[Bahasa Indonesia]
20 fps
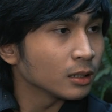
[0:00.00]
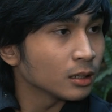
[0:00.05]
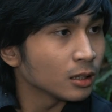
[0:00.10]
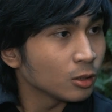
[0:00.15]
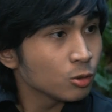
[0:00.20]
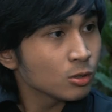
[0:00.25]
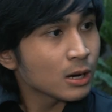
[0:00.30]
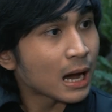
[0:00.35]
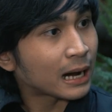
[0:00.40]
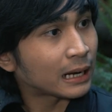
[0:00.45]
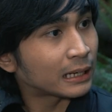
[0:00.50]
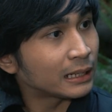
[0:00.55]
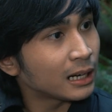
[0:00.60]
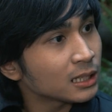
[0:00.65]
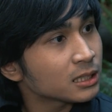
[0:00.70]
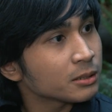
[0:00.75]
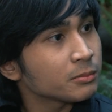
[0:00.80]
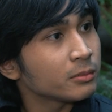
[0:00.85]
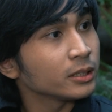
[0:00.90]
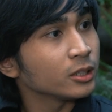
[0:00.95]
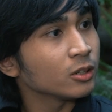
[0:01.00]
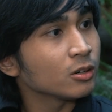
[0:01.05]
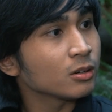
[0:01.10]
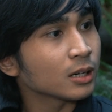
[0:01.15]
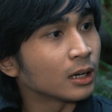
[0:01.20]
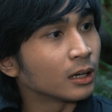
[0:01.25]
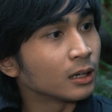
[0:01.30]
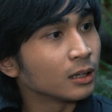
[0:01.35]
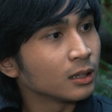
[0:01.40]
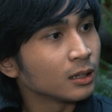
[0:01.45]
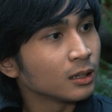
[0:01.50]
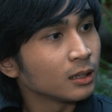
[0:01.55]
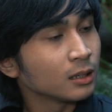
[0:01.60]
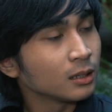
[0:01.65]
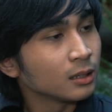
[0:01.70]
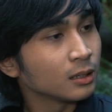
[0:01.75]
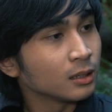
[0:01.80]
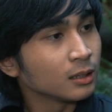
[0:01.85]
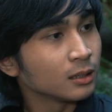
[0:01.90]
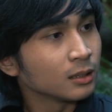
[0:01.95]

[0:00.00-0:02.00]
Lu nggak kenal sama nih orang. Iya. Yeah.